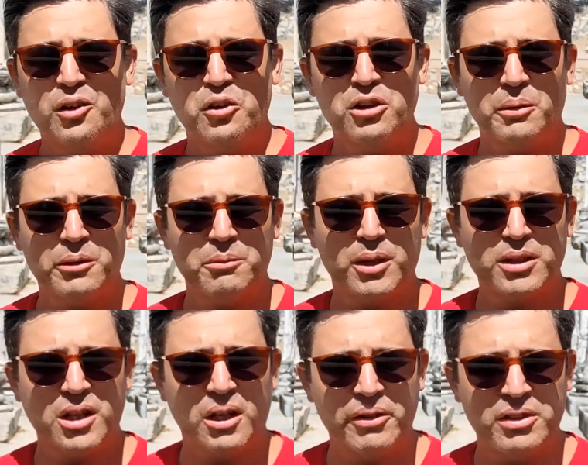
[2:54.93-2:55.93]
Dere ile oynamanın
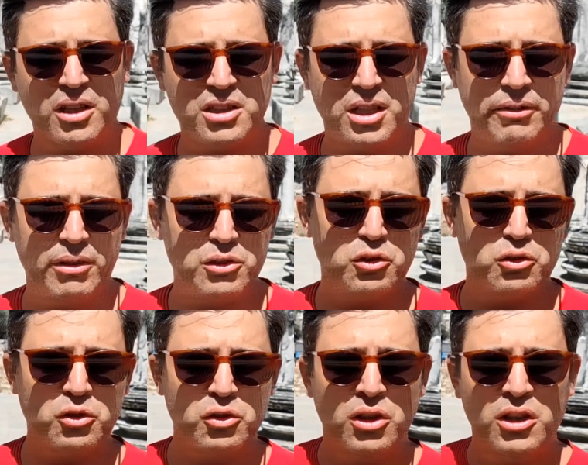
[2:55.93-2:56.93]
başka avantajları var
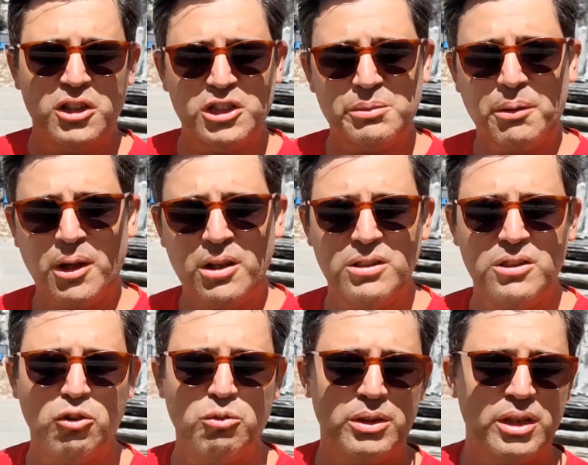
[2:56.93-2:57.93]
çünkü İsmail'in
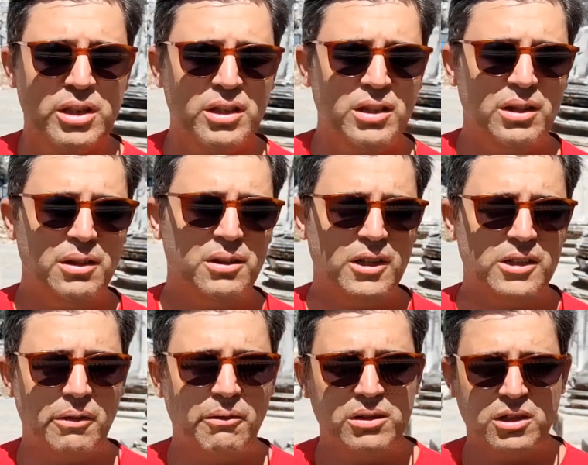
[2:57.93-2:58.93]
savunmadaki
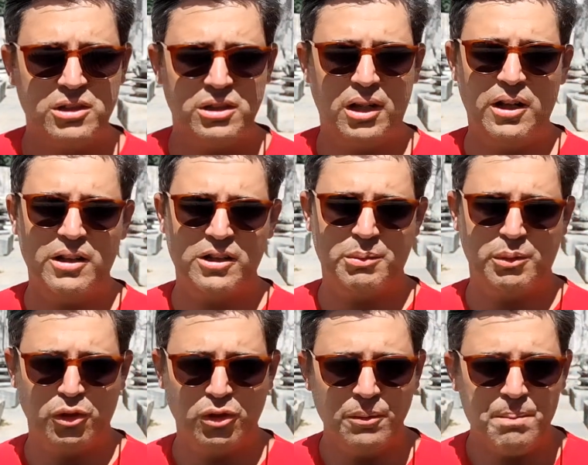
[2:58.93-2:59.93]
dezavantajını herkes
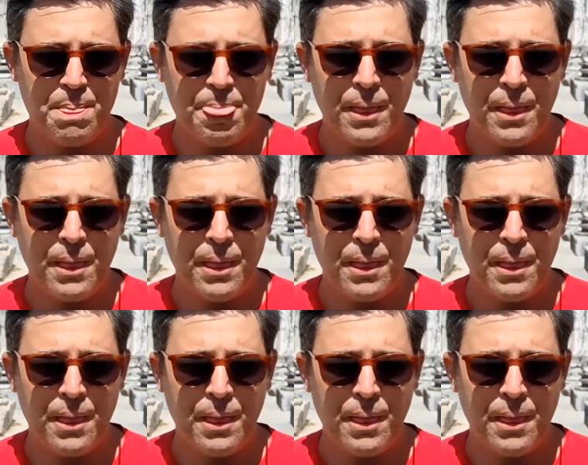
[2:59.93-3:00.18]
biliyor.